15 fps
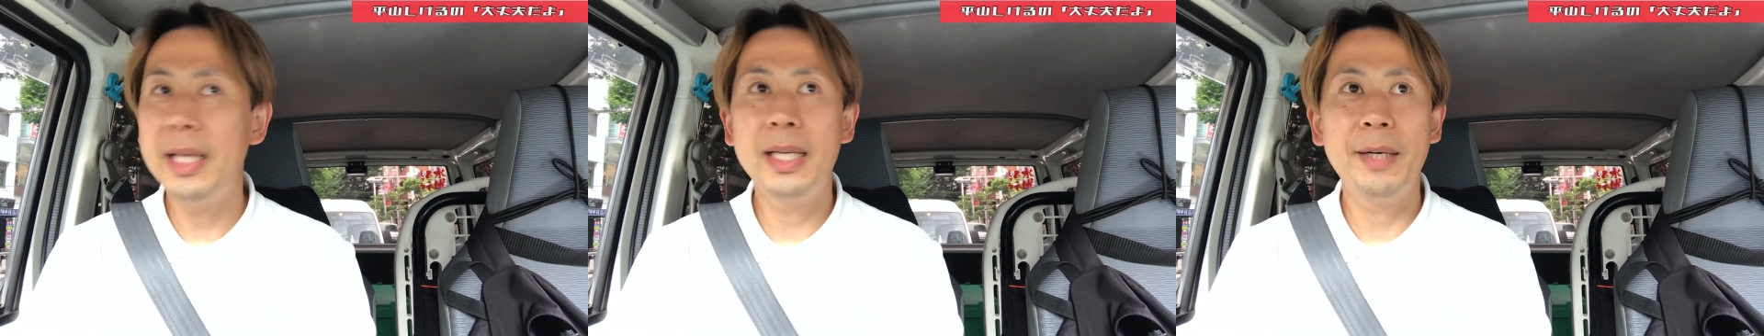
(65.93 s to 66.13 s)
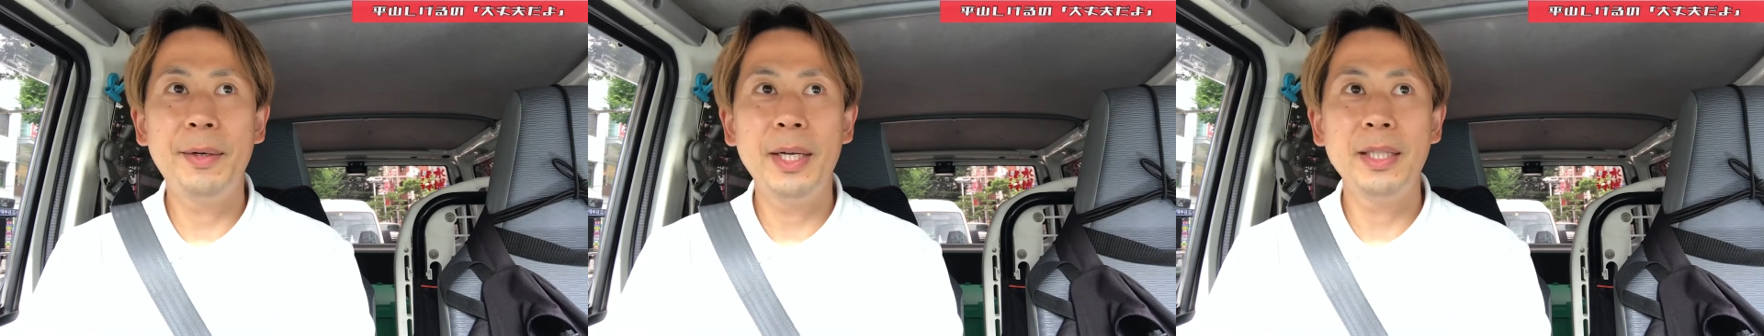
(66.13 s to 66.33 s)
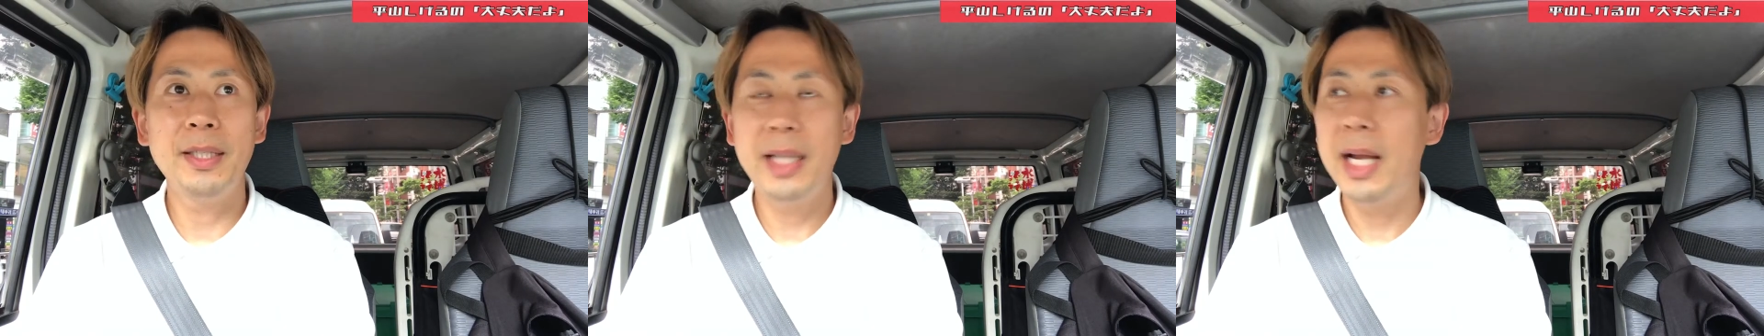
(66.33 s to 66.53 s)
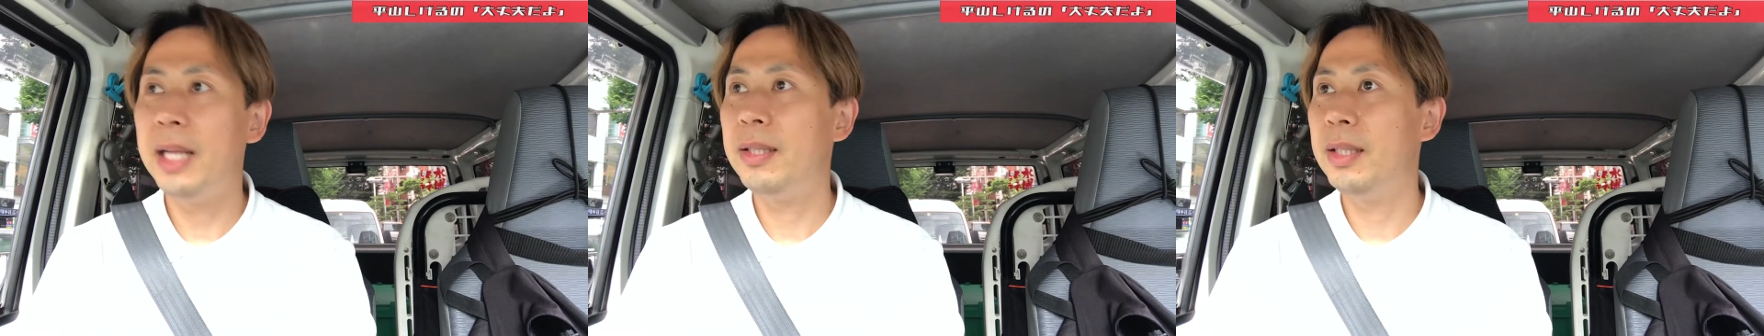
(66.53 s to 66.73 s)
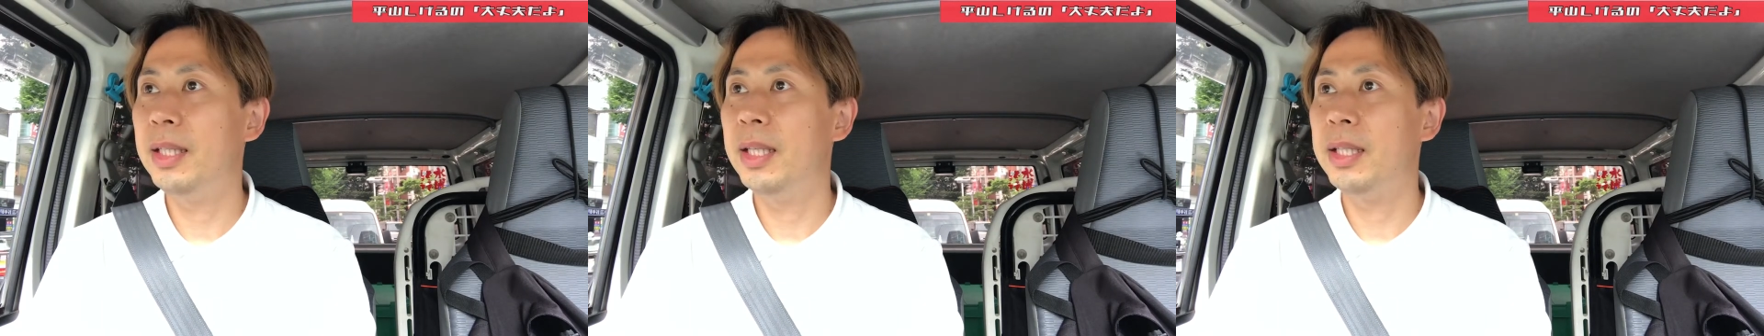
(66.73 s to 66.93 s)
変わらずね
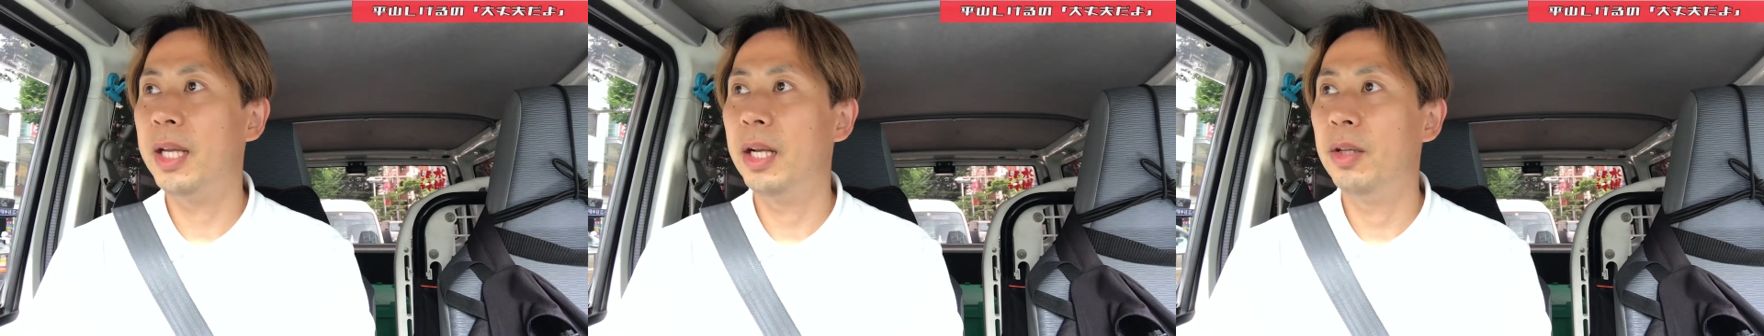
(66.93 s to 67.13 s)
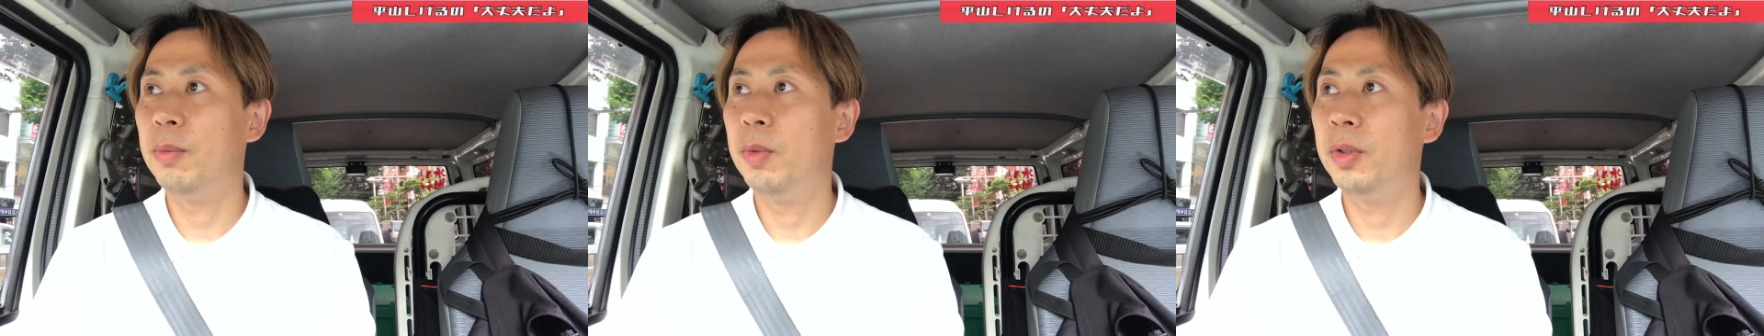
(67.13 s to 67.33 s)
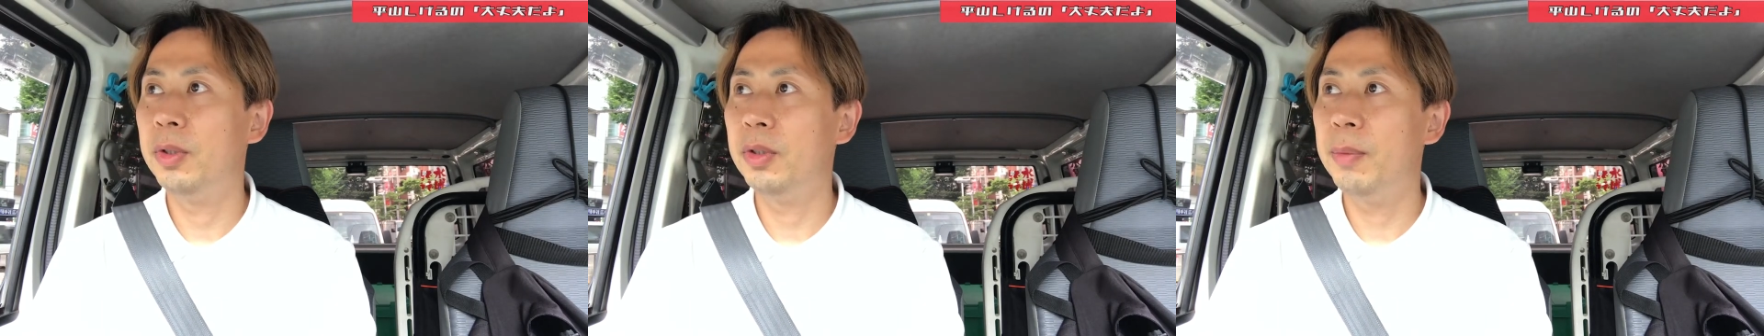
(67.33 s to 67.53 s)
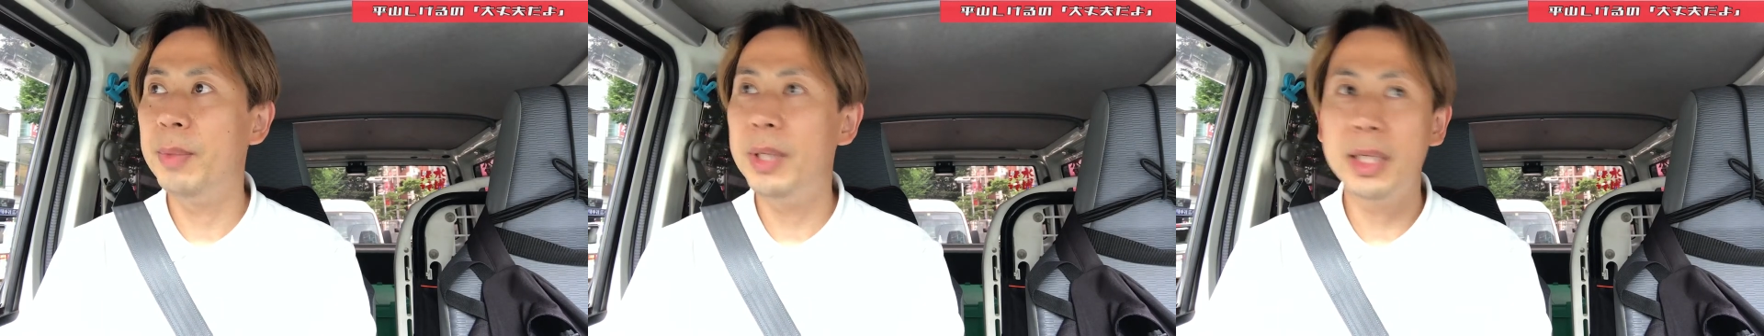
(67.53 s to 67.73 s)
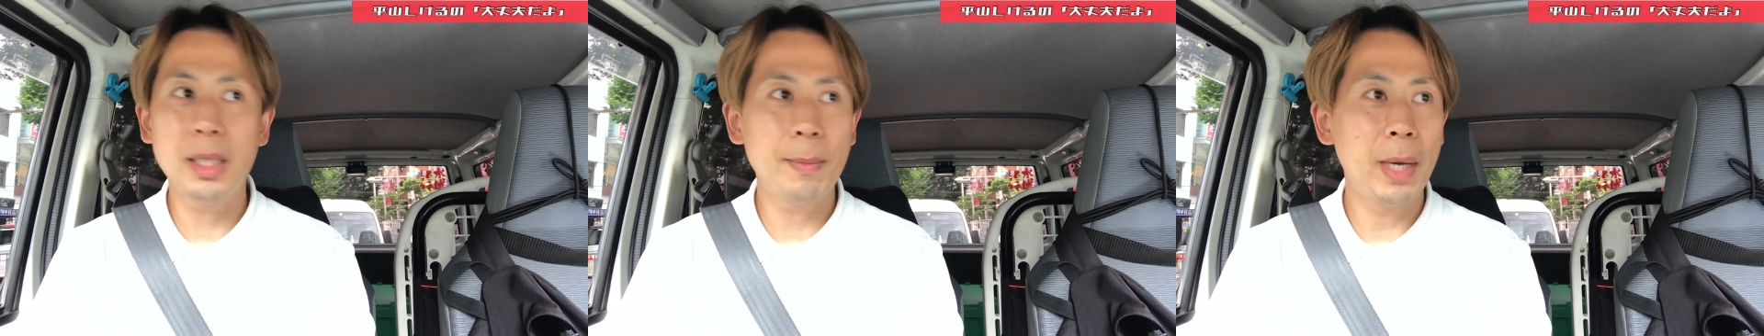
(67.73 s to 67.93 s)
暑いですけれども、本当
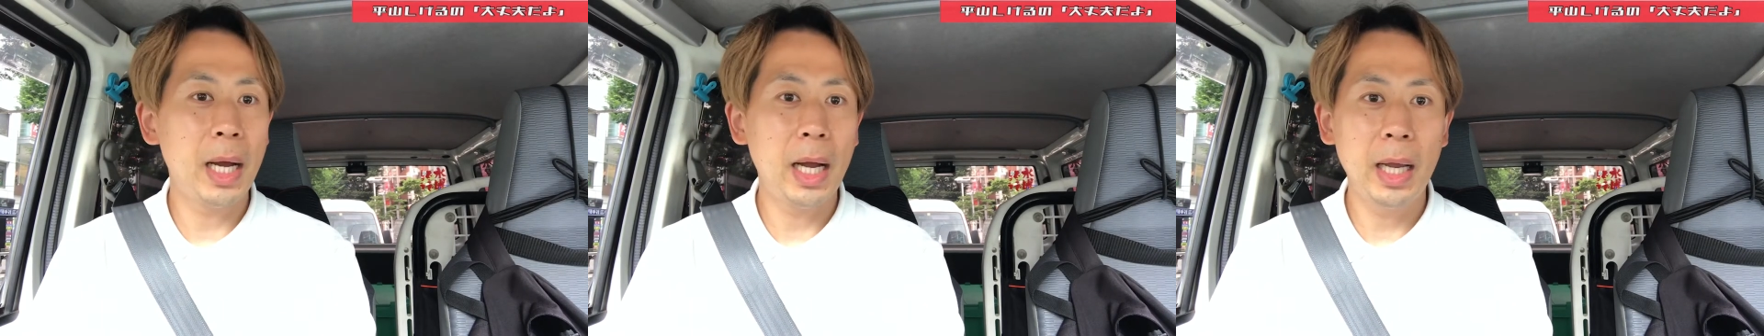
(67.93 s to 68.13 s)
皆様、